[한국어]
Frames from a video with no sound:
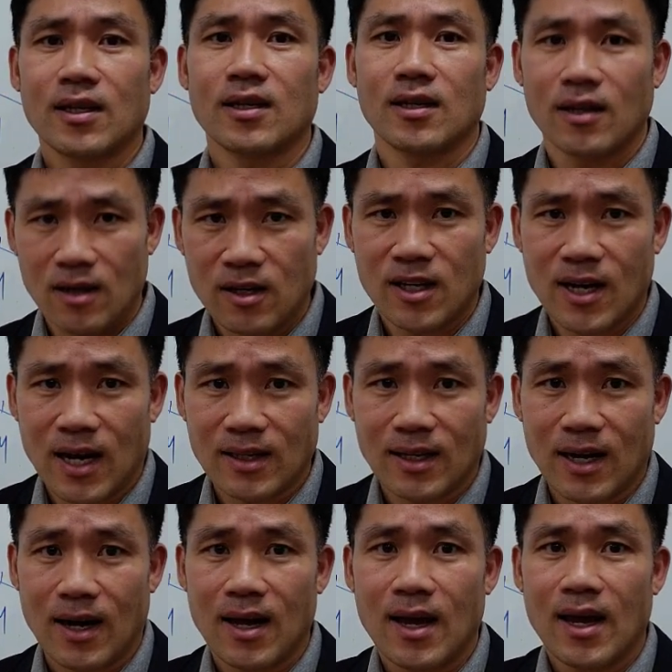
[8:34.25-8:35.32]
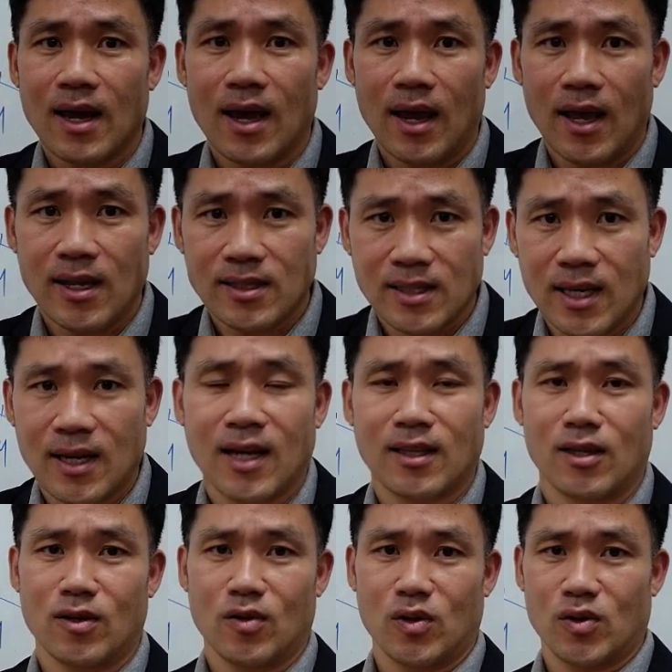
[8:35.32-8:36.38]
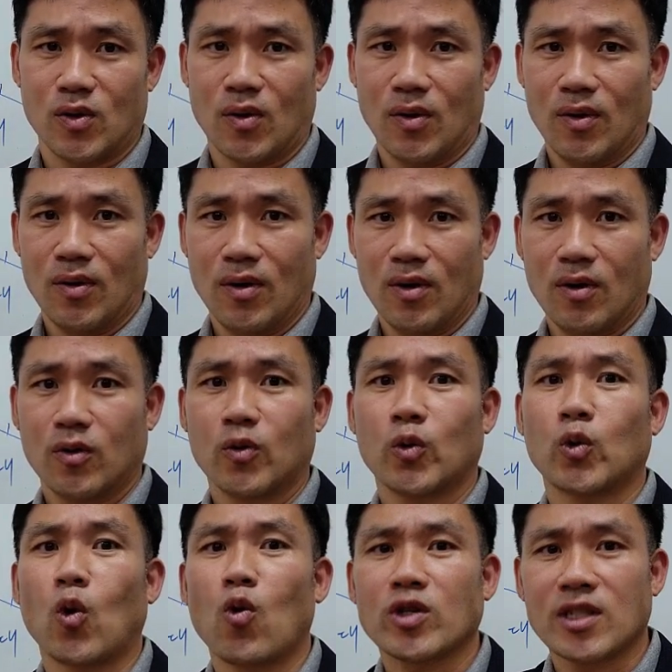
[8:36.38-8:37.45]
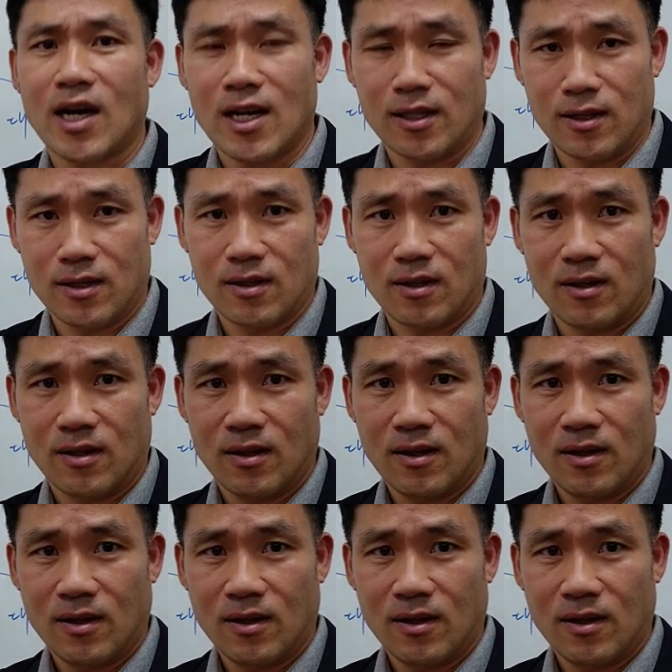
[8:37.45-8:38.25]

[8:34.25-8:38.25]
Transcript: 일기가 아니라 에세이가 되는 거죠. 독자가 있는 글.